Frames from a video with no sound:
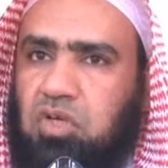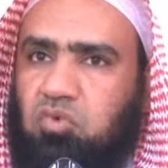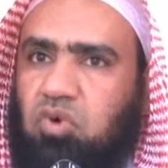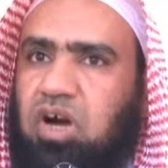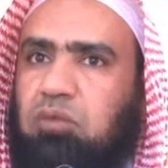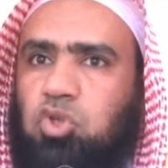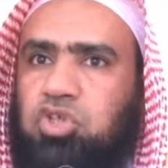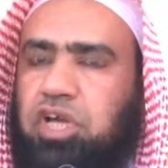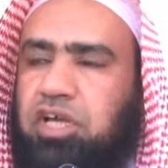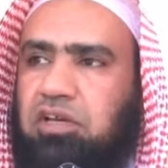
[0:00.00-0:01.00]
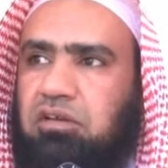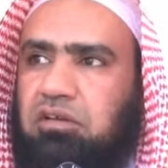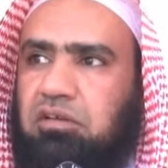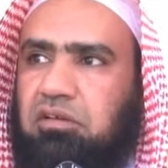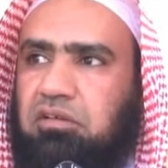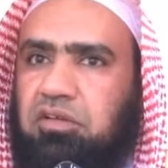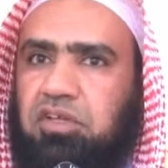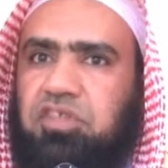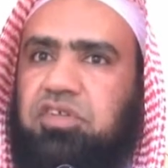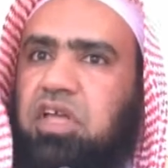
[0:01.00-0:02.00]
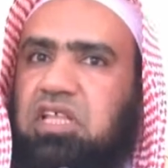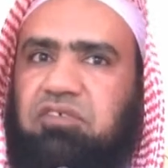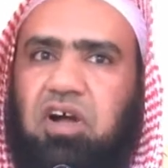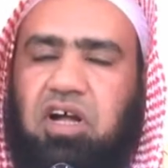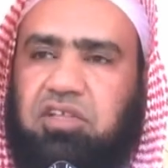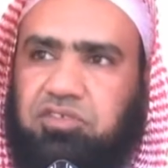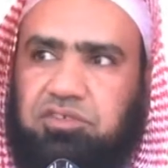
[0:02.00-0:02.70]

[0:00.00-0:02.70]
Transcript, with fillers: وابو جهل اثنان فقط